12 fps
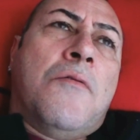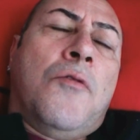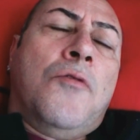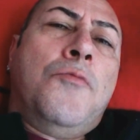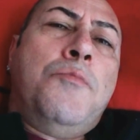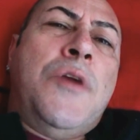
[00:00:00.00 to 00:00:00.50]

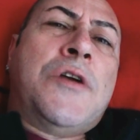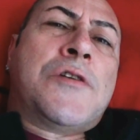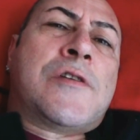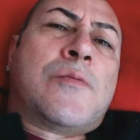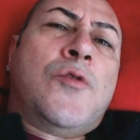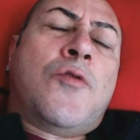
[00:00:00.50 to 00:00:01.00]
Onun bir
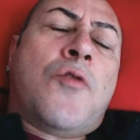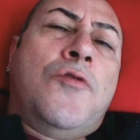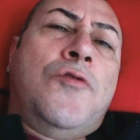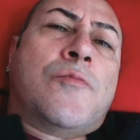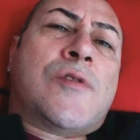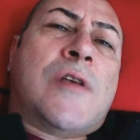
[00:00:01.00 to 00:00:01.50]
kısmını
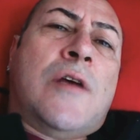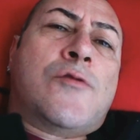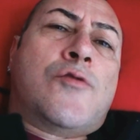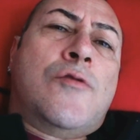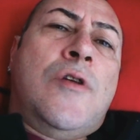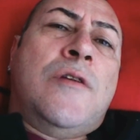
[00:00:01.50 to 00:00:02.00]
koydum
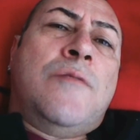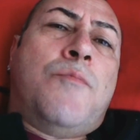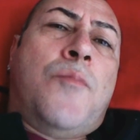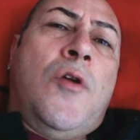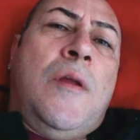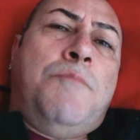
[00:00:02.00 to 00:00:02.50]
sansürleyip
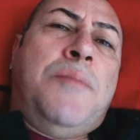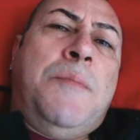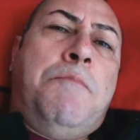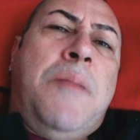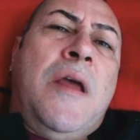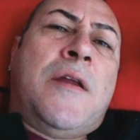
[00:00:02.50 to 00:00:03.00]
böyle
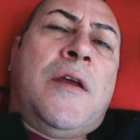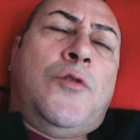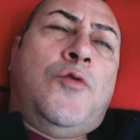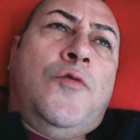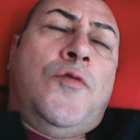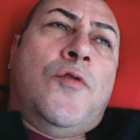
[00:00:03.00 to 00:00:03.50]

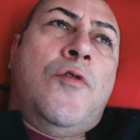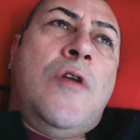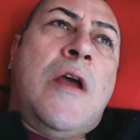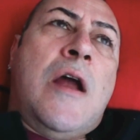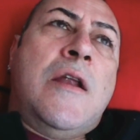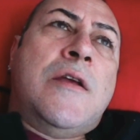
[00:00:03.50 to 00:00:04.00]
bipleyerek küfürlü
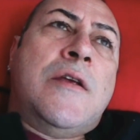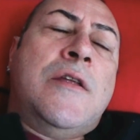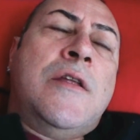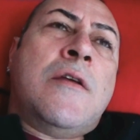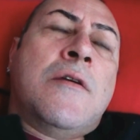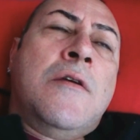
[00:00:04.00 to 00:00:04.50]

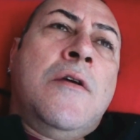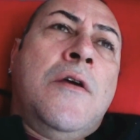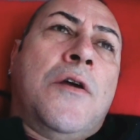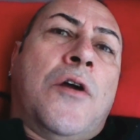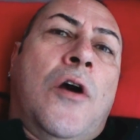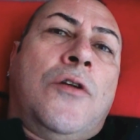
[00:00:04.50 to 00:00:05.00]
yerlerini.
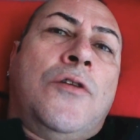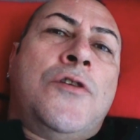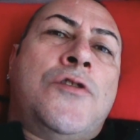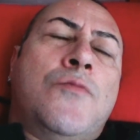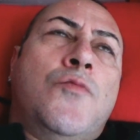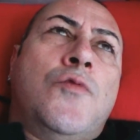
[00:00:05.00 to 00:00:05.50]

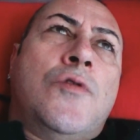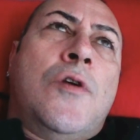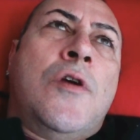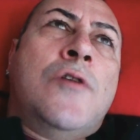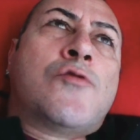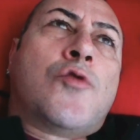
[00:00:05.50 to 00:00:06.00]
Kardeşim
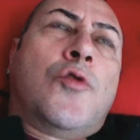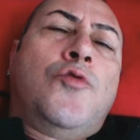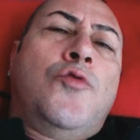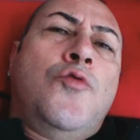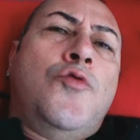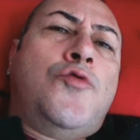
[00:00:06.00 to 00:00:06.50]
en
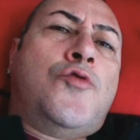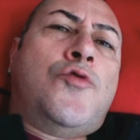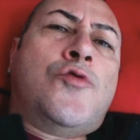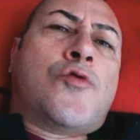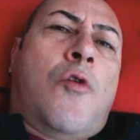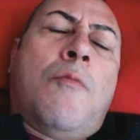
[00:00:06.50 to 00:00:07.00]
son dün
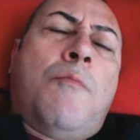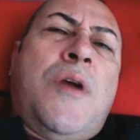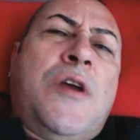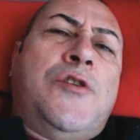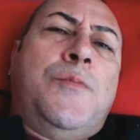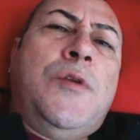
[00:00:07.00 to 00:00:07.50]

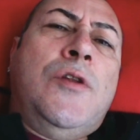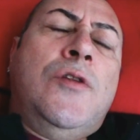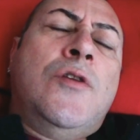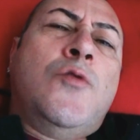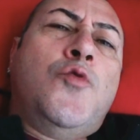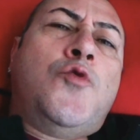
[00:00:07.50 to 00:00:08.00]
315
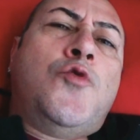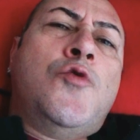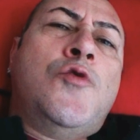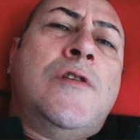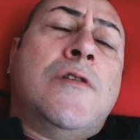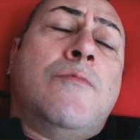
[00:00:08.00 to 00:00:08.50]
binde
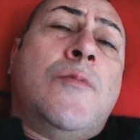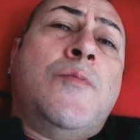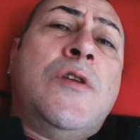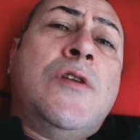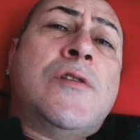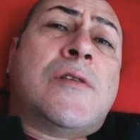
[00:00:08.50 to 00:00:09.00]
320
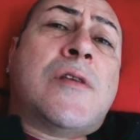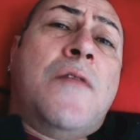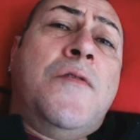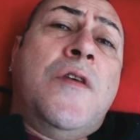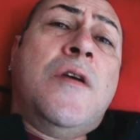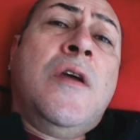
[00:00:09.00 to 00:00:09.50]
bin
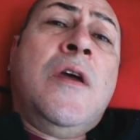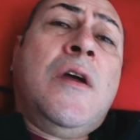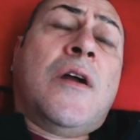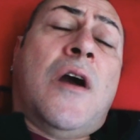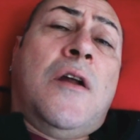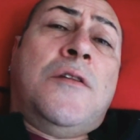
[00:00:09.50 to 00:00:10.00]
izlendi.
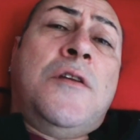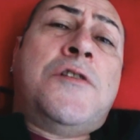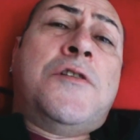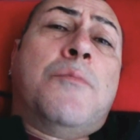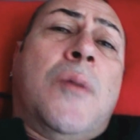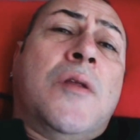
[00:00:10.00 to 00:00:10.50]

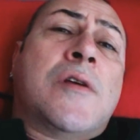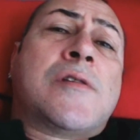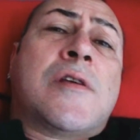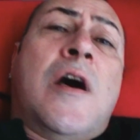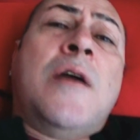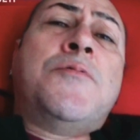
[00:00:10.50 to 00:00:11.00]
Kardeşim bana
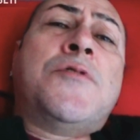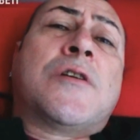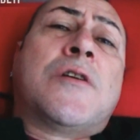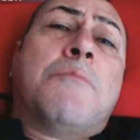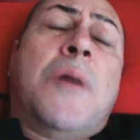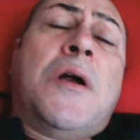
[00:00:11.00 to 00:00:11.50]
sahip
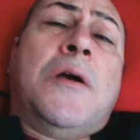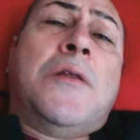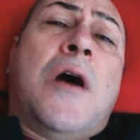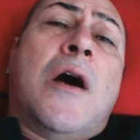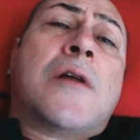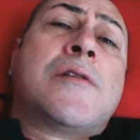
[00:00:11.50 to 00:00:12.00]
çıkın bakın
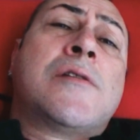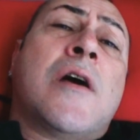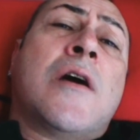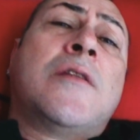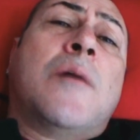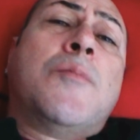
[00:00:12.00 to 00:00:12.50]

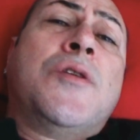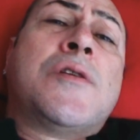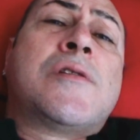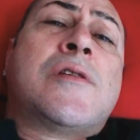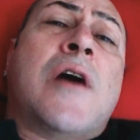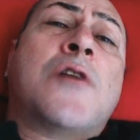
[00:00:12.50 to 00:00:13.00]
arıza
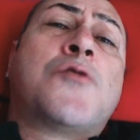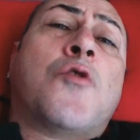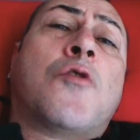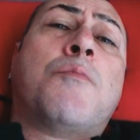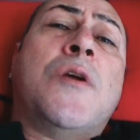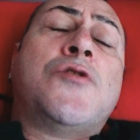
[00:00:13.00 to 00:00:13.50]
adamınız daha
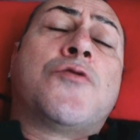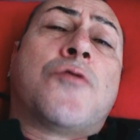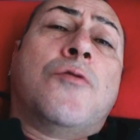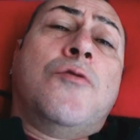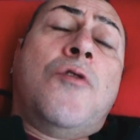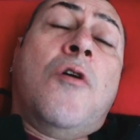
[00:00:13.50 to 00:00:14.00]
çok meşhur
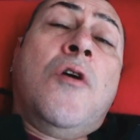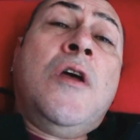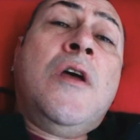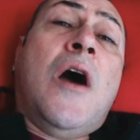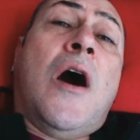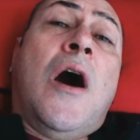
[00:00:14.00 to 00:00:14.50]
oluyor.''
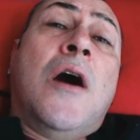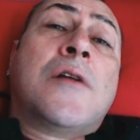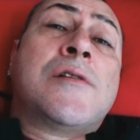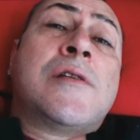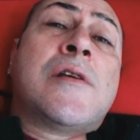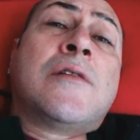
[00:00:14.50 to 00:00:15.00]

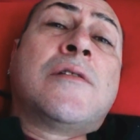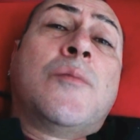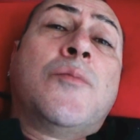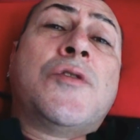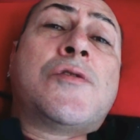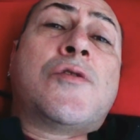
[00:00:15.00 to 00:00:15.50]
Arıza
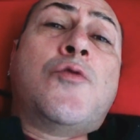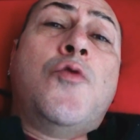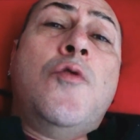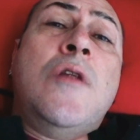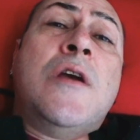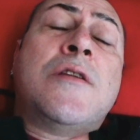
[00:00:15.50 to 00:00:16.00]
adamınız
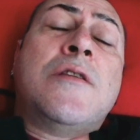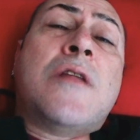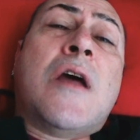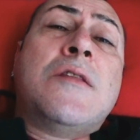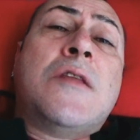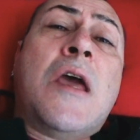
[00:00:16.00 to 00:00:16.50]

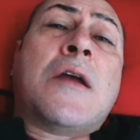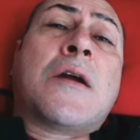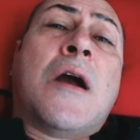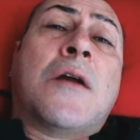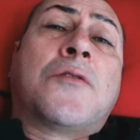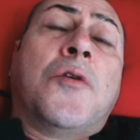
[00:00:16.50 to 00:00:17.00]
küllerinden
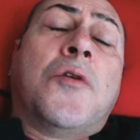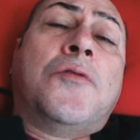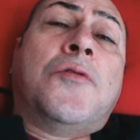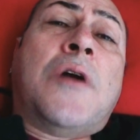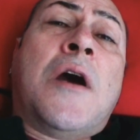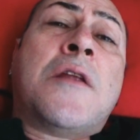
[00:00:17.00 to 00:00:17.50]
tekrar
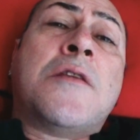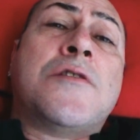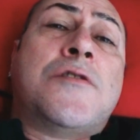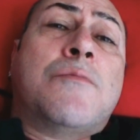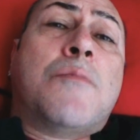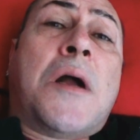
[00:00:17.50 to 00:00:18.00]
doğdu.
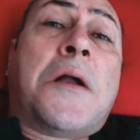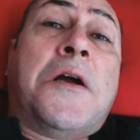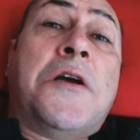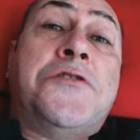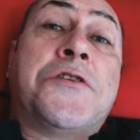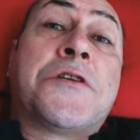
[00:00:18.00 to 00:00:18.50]
Kardeşim bak
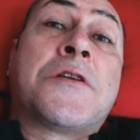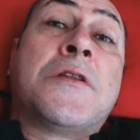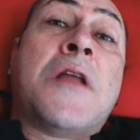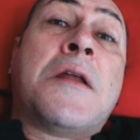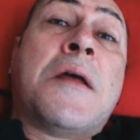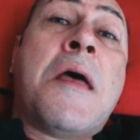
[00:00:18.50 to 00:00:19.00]

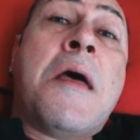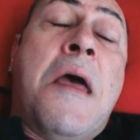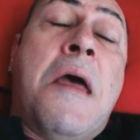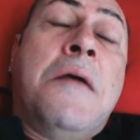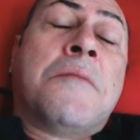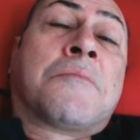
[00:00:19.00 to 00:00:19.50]
kaçırırlar
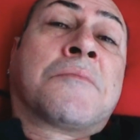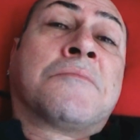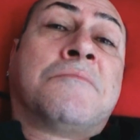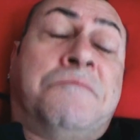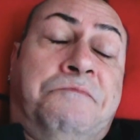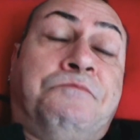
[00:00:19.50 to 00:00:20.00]
ha.
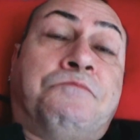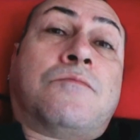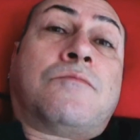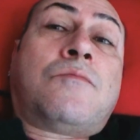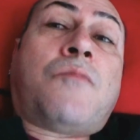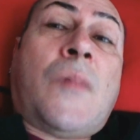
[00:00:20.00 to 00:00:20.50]

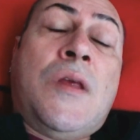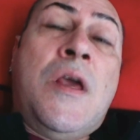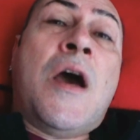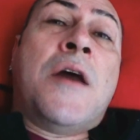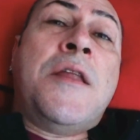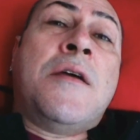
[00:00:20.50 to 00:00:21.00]

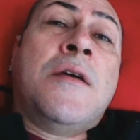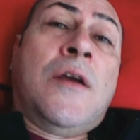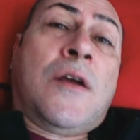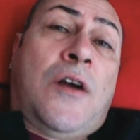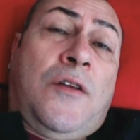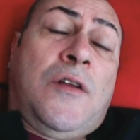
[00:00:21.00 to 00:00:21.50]
Yani
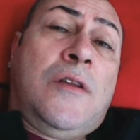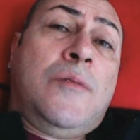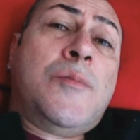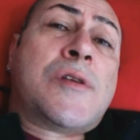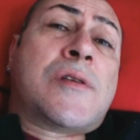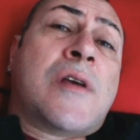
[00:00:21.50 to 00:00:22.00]

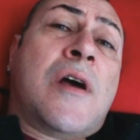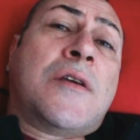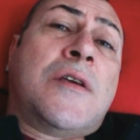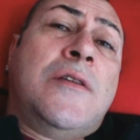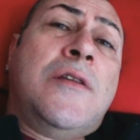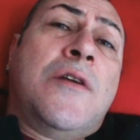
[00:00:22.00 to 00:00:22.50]
kanalımız
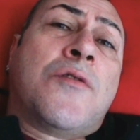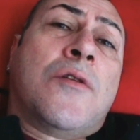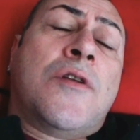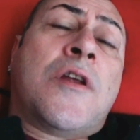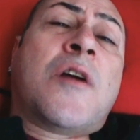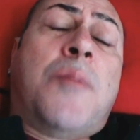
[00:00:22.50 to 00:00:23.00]
sakinleri
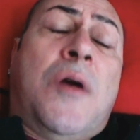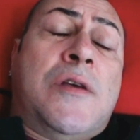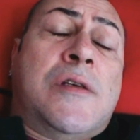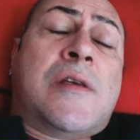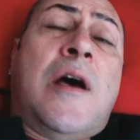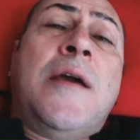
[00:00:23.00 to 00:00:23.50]
olarak
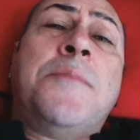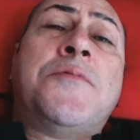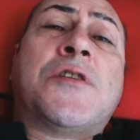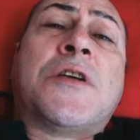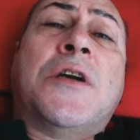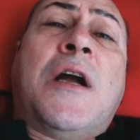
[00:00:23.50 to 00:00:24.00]
bana sahip
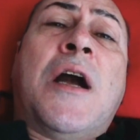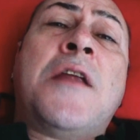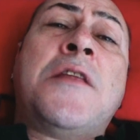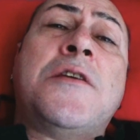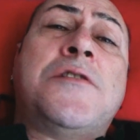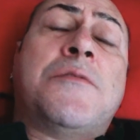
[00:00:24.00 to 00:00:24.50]
çıkın
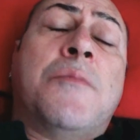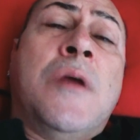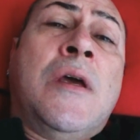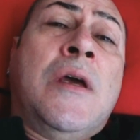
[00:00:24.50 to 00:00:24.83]
kardeşim.